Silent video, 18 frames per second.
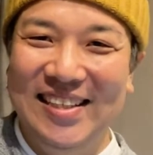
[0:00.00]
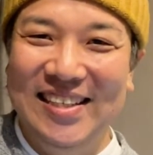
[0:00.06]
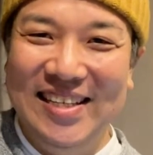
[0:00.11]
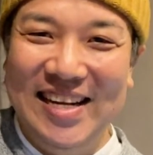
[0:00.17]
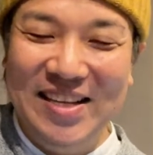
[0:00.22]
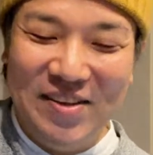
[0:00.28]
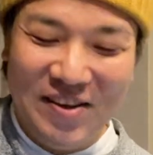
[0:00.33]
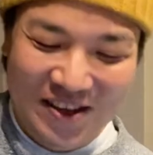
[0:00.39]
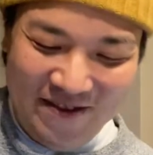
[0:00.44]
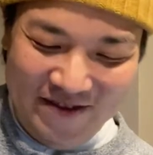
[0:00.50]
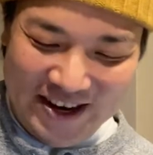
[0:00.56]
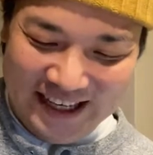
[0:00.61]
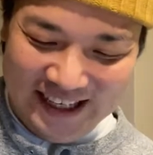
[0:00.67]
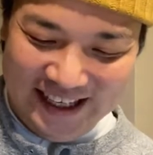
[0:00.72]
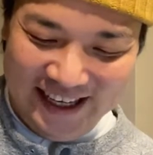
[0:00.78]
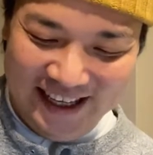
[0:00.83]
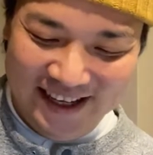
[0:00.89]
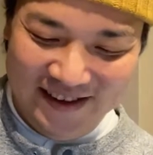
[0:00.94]
入れときま
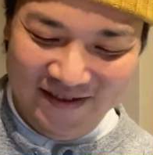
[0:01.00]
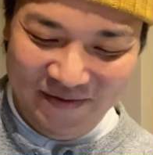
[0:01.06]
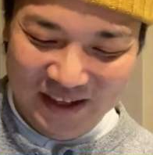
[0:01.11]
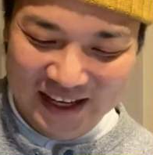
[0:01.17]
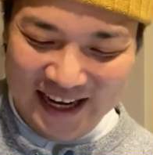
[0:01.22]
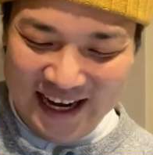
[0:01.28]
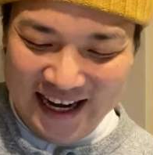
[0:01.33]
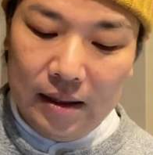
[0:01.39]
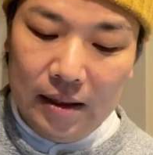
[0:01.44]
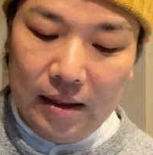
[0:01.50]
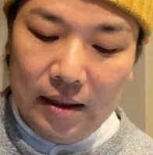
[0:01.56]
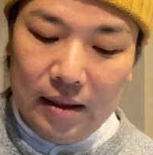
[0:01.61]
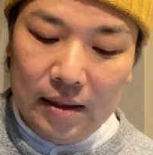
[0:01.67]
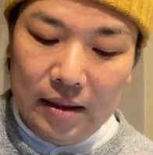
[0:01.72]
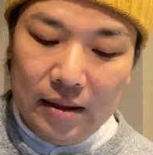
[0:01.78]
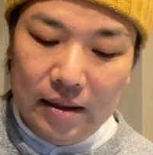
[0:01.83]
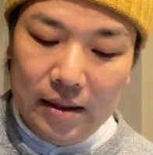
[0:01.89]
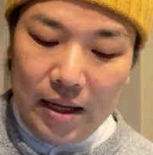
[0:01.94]
すけど。はい、
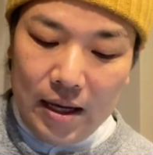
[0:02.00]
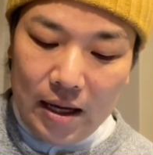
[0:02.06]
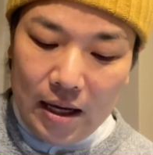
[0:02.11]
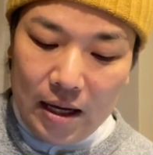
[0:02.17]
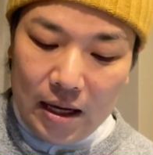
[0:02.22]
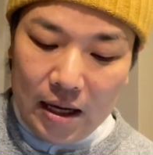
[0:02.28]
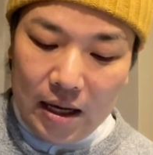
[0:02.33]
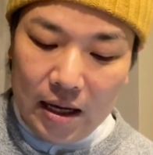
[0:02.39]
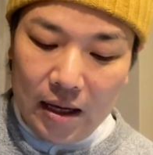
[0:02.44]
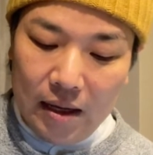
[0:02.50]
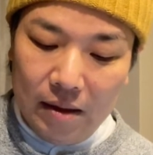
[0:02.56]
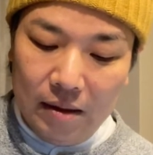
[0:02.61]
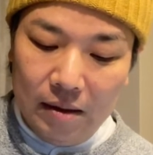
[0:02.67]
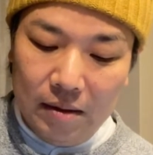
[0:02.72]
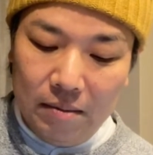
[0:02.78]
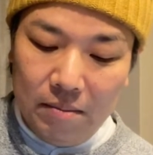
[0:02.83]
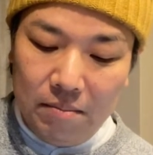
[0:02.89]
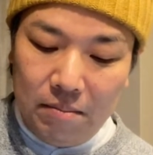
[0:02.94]
で、
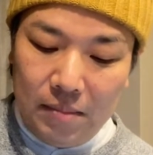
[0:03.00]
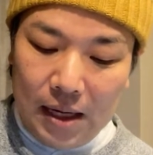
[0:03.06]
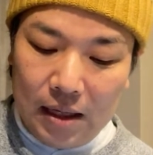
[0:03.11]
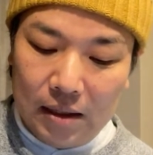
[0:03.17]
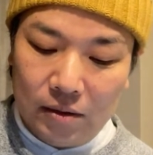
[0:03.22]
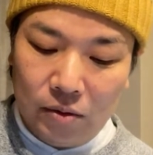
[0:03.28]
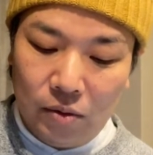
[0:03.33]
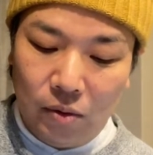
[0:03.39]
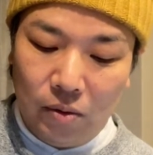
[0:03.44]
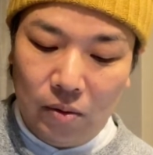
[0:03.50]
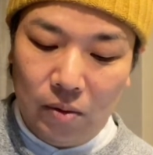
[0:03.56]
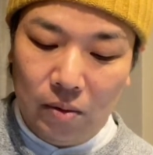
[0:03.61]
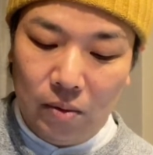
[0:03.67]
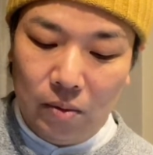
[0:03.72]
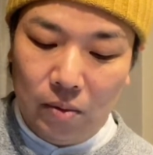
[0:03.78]
まあそ